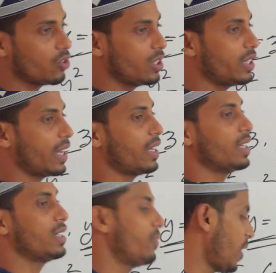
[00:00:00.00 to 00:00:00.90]
যদি দেখি
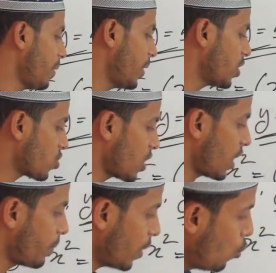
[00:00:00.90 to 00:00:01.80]
যে ফাইভের
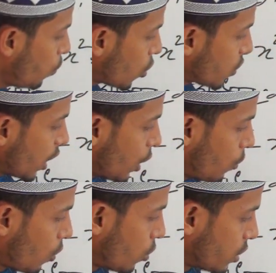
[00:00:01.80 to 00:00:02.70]
স্কোয়ার আমরা উপর থেকে
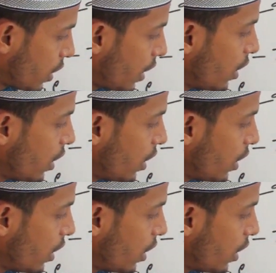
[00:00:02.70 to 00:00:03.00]
পড়বো যে